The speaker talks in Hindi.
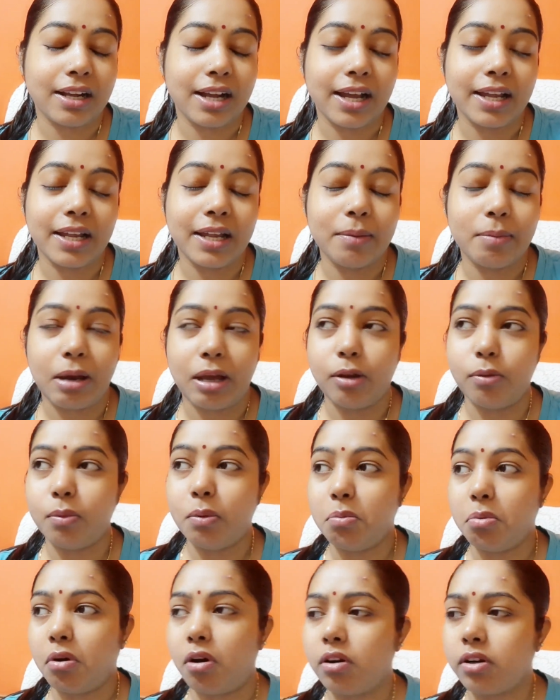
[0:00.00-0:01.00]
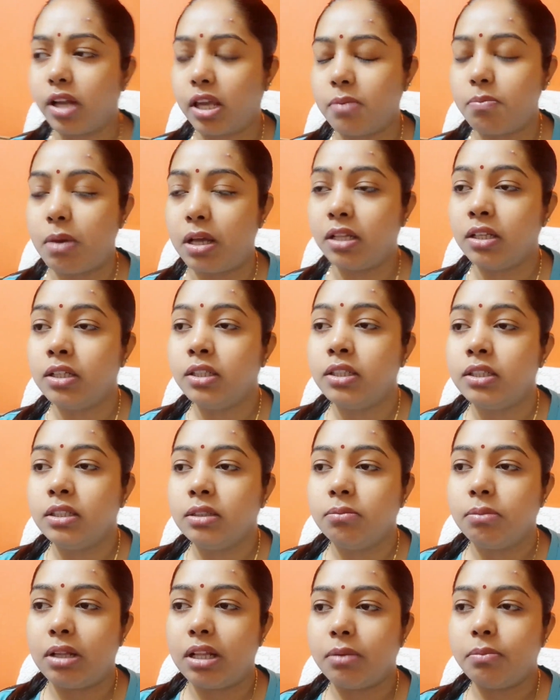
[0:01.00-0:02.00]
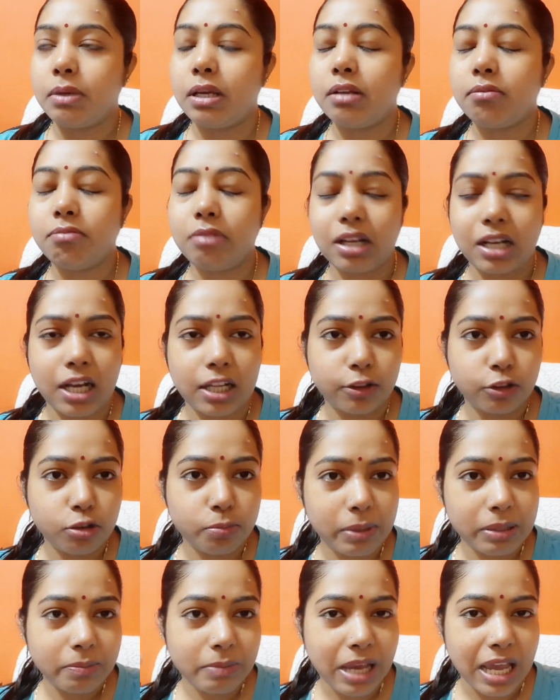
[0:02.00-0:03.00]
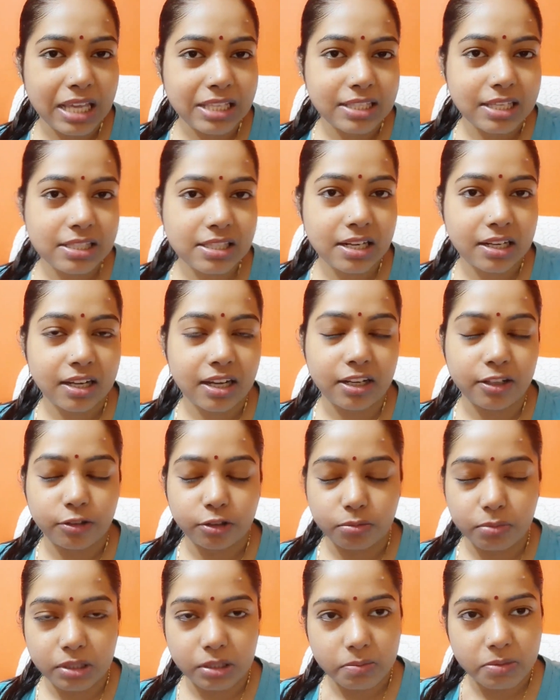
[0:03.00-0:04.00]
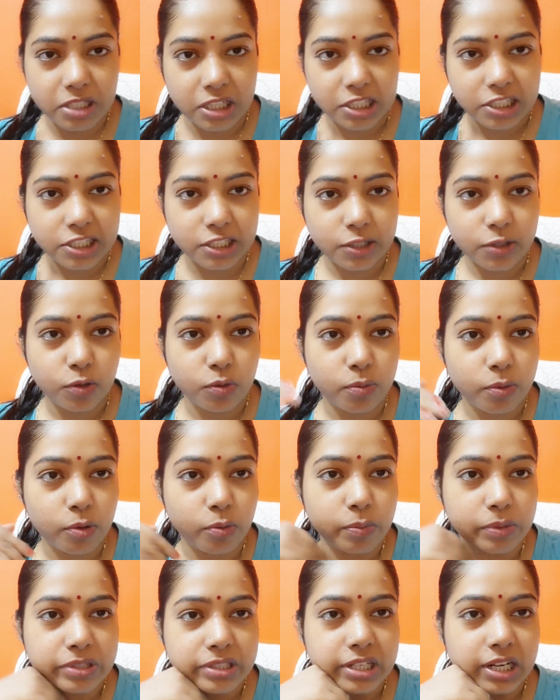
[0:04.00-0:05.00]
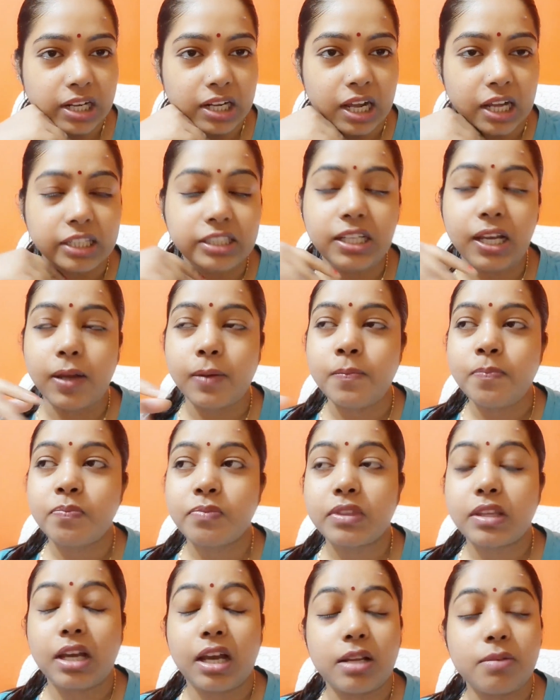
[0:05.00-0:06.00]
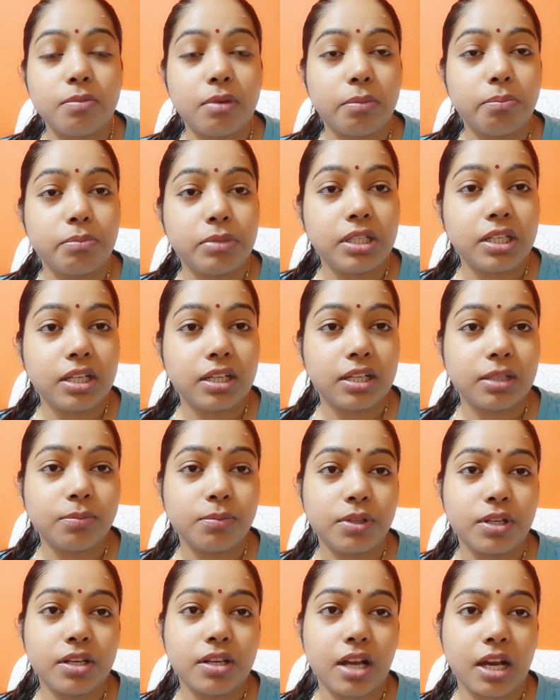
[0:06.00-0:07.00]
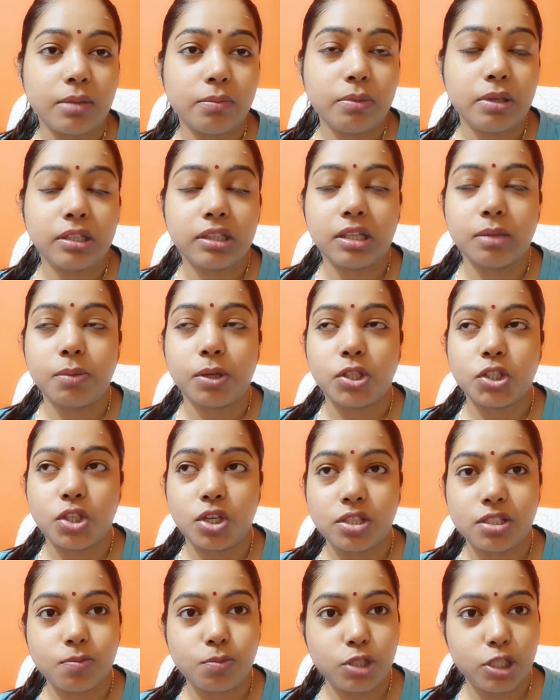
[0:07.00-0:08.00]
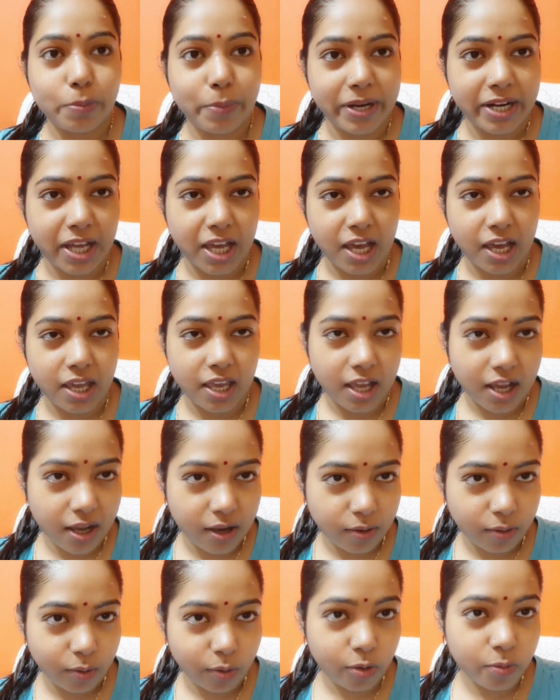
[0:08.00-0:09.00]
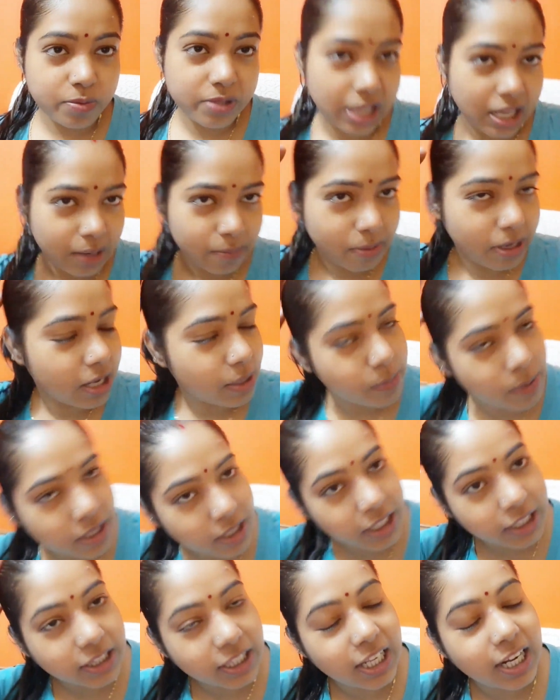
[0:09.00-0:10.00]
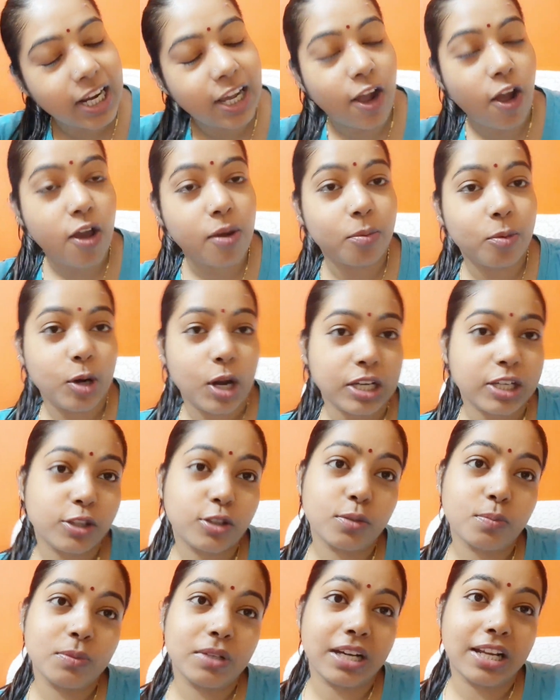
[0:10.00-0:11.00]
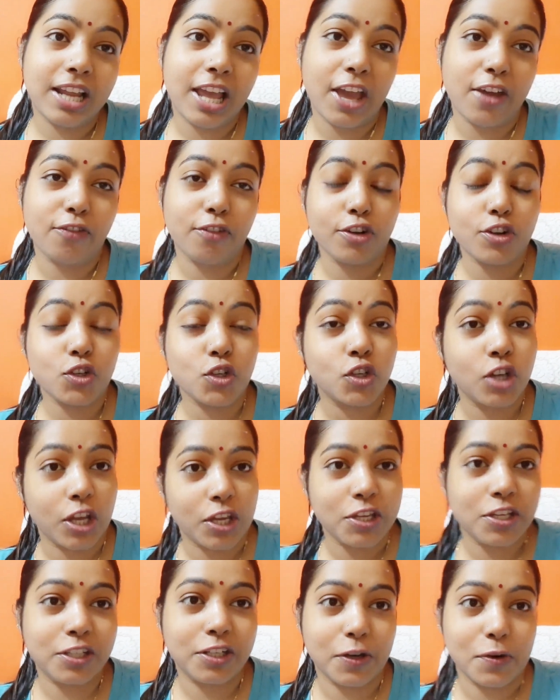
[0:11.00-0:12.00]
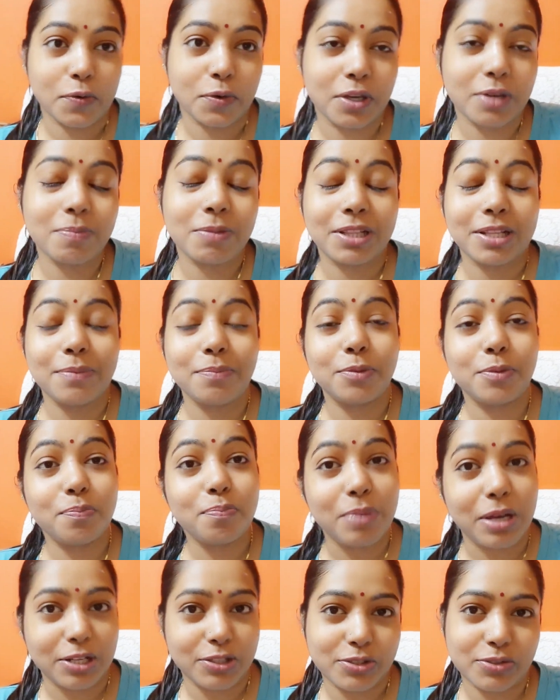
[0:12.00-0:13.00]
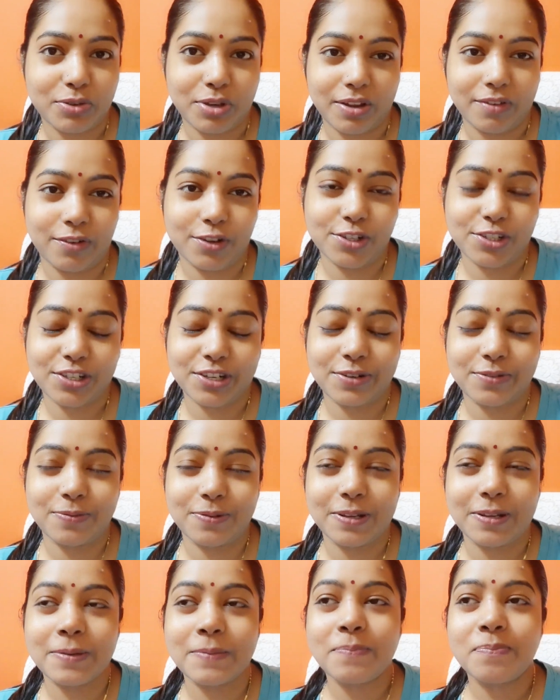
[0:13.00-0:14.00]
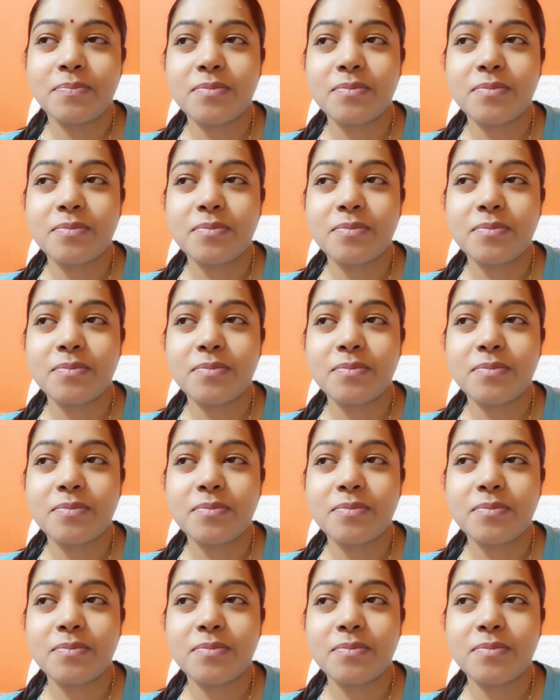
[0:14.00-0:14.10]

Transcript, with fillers: लगाया है बालों में बहुत टाइम बाद मतलब मैं लगाती हूँ बट मैं ऐसे ऐसे लगा लेती हूँ मतलब जल्दी जल्दी ऊपर ऊपर से लगा लिया आज मम्मी ने कल मेरी रात में एकदम अच्छे से मुझे बैठाया खूब सारा भर भर के तेल लगाया और बोला कि तुम कल हेयर वॉश नहीं करोगी मतलब तुम परसों हेयर वॉश करोगी